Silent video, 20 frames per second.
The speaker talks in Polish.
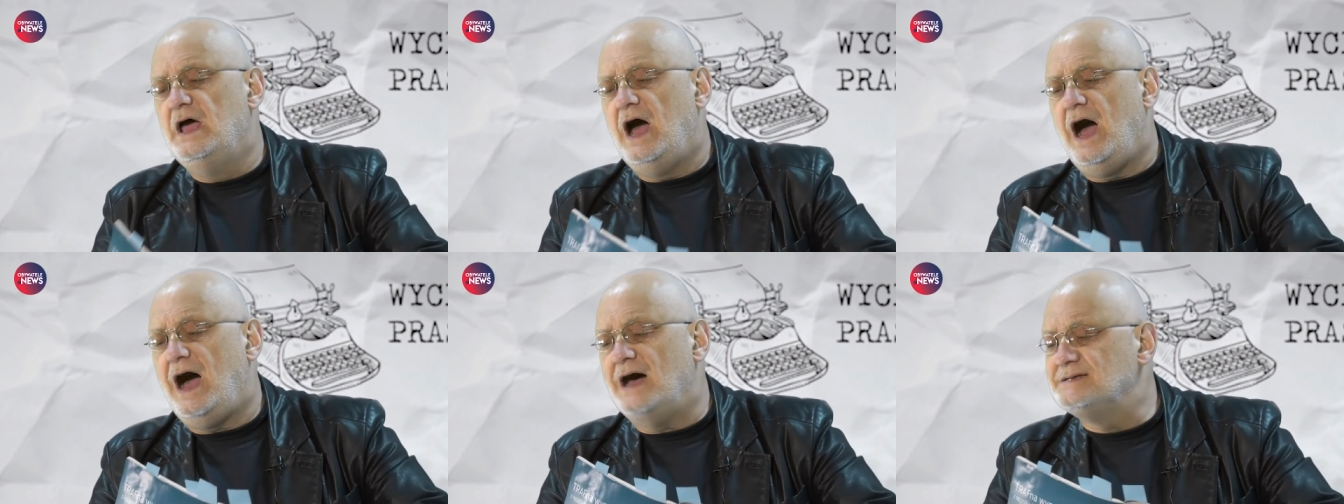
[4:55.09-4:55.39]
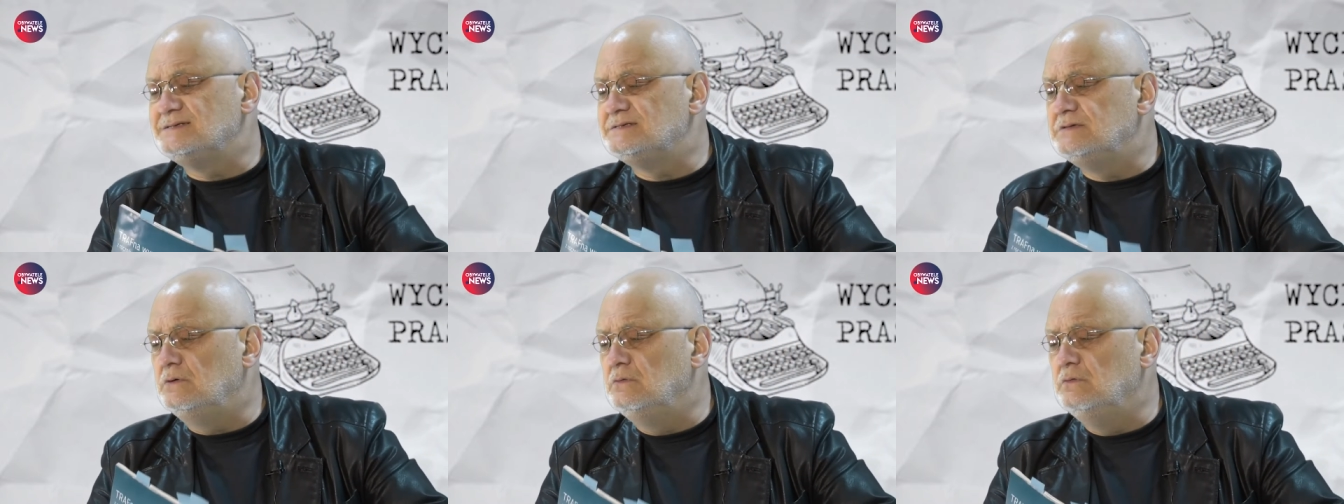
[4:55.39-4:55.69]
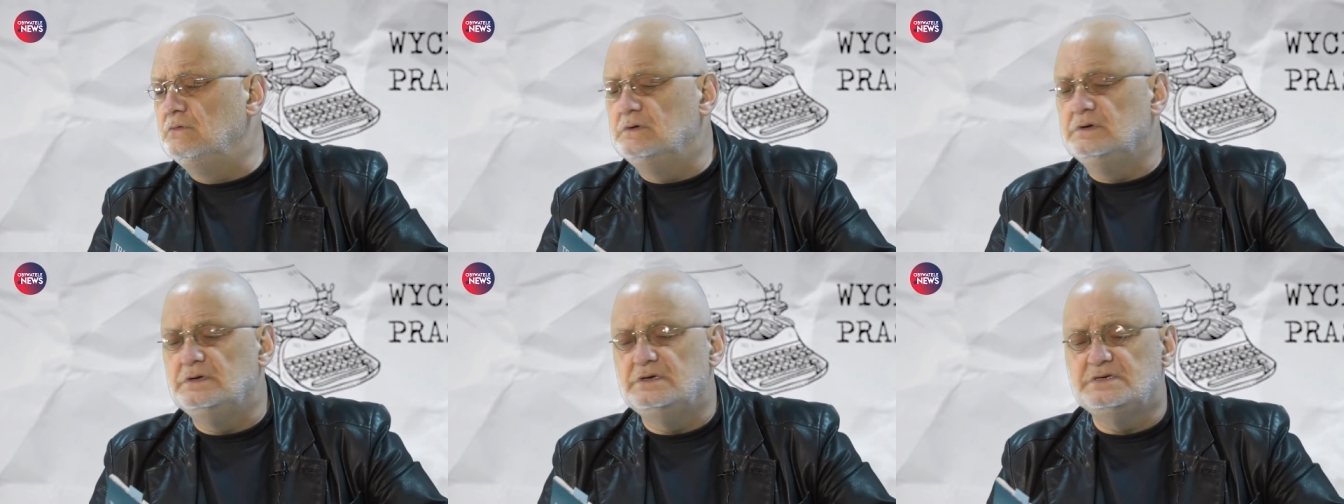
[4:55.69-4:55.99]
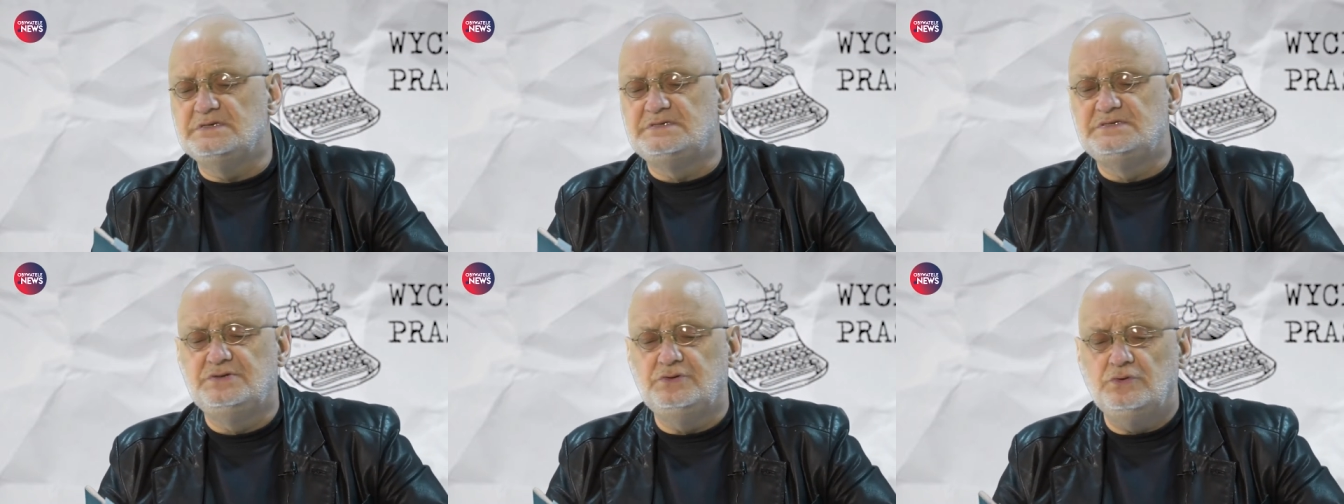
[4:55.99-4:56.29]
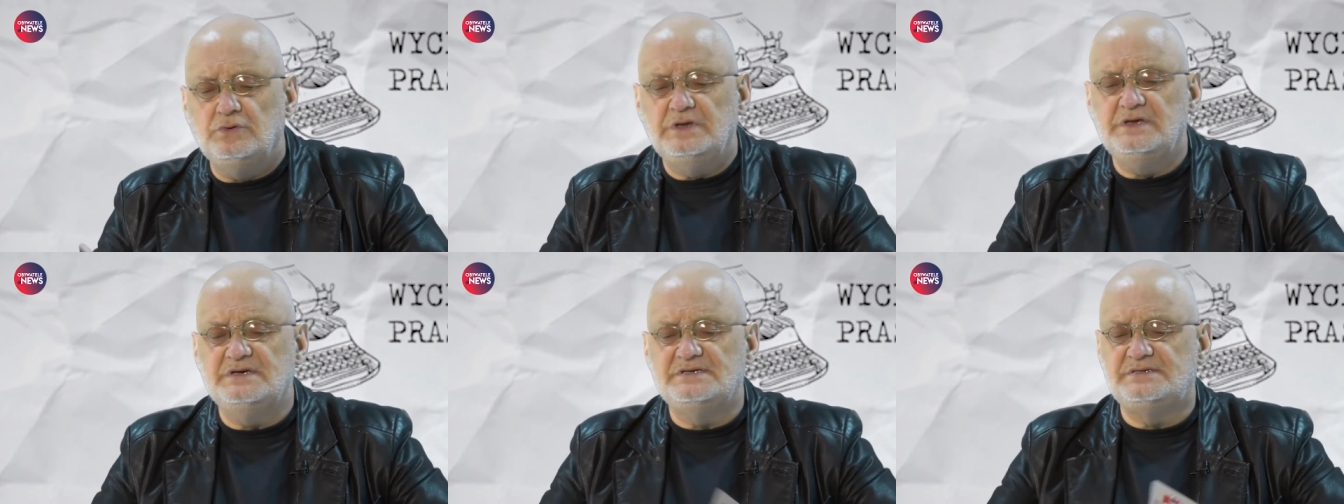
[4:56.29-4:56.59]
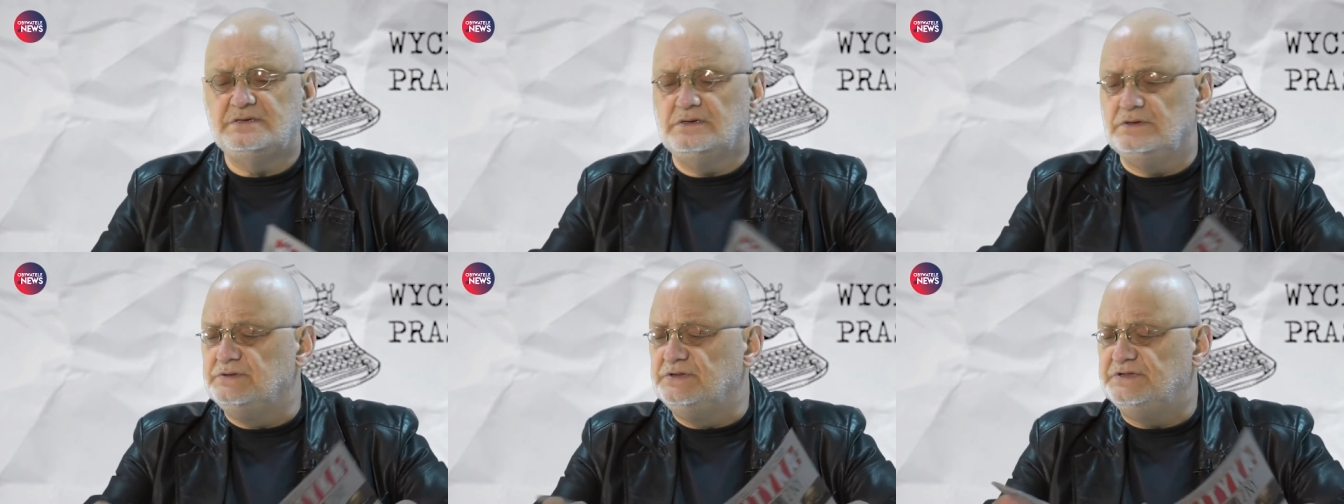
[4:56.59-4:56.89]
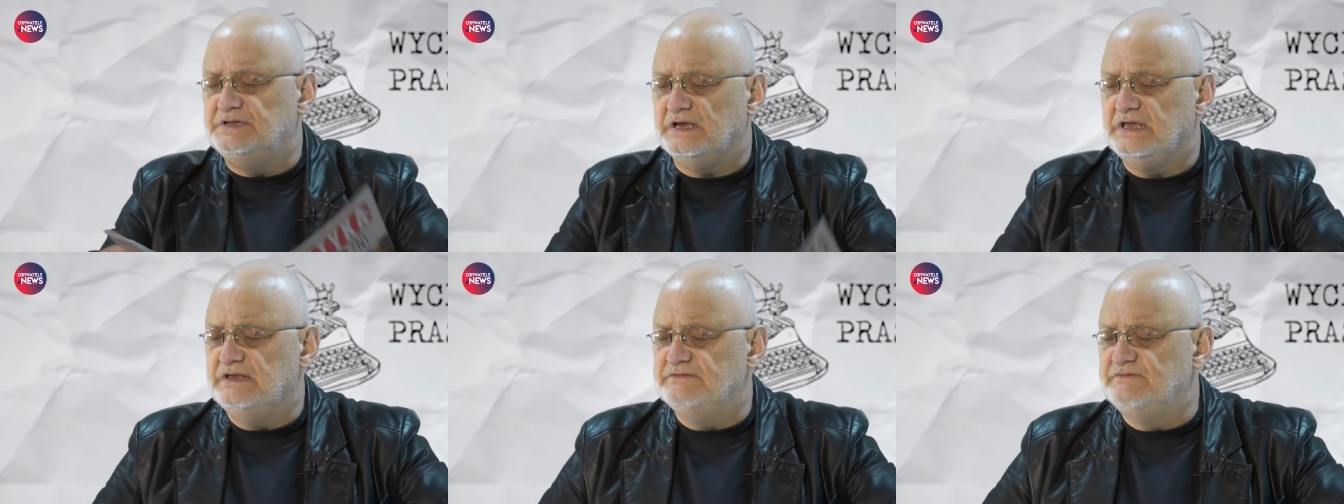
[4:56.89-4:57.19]
A są z drugiej strony
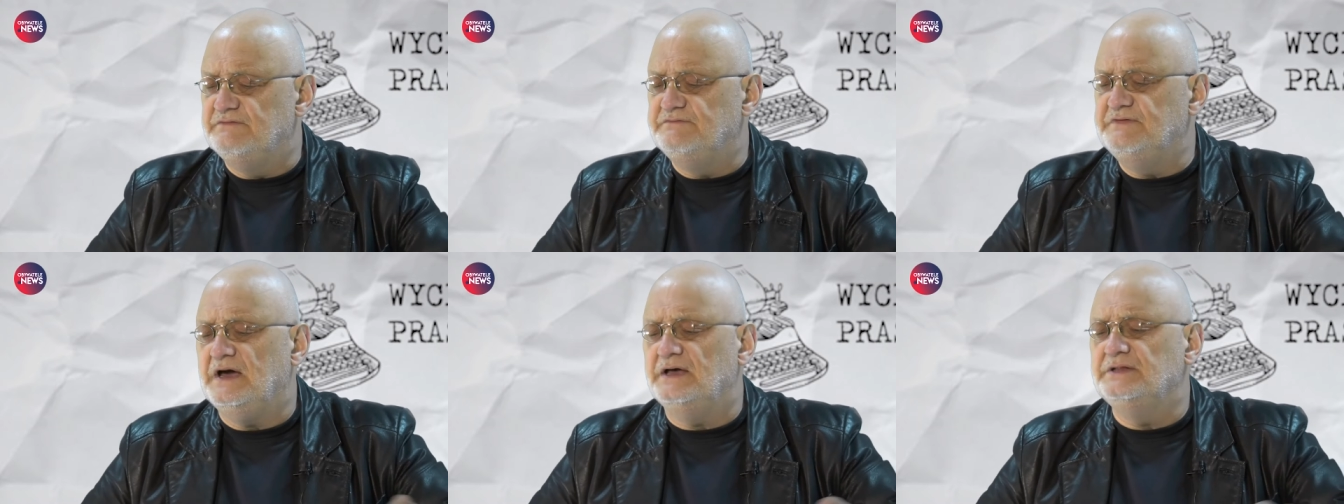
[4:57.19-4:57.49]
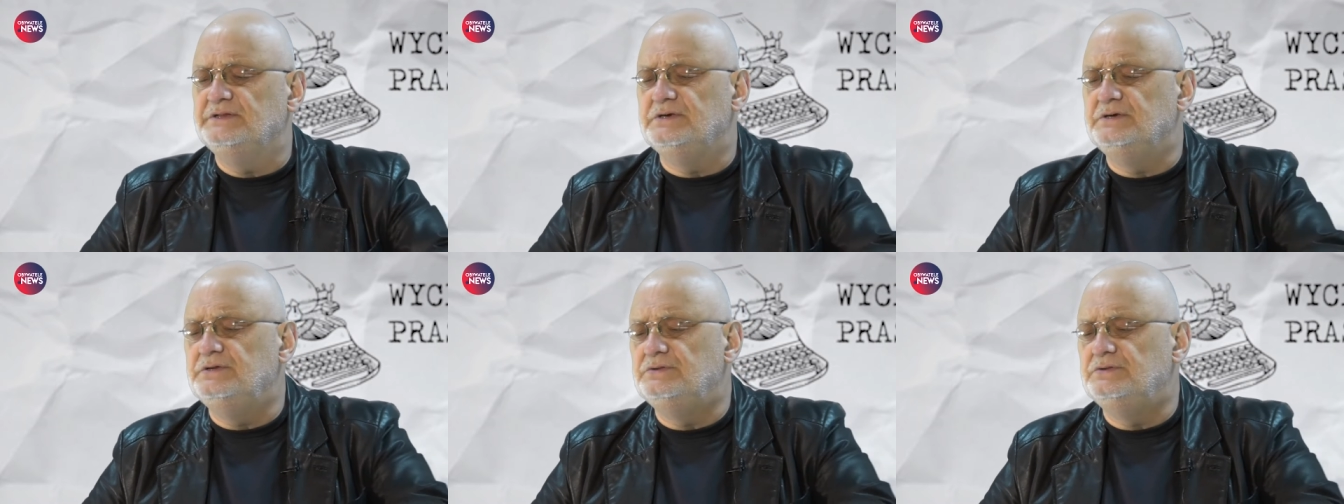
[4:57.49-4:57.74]
takie wywiady,